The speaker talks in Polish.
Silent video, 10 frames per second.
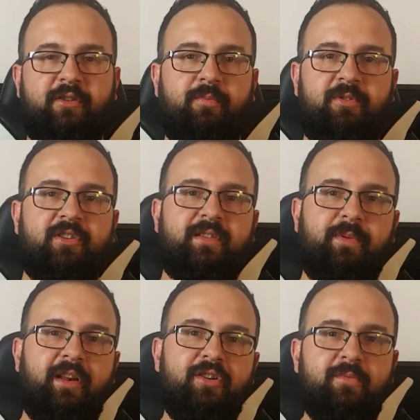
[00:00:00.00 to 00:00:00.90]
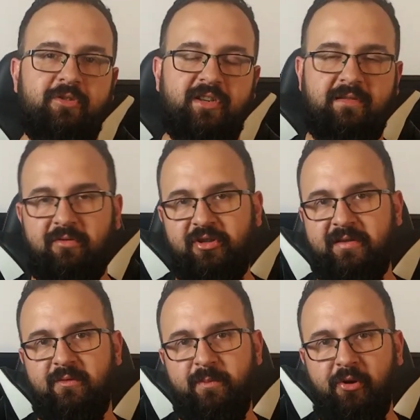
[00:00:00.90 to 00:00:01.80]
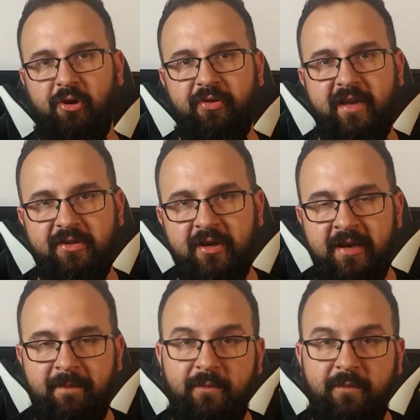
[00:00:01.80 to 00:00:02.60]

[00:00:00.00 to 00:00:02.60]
lubicie sobie na nią od czasu do czasu spoglądać,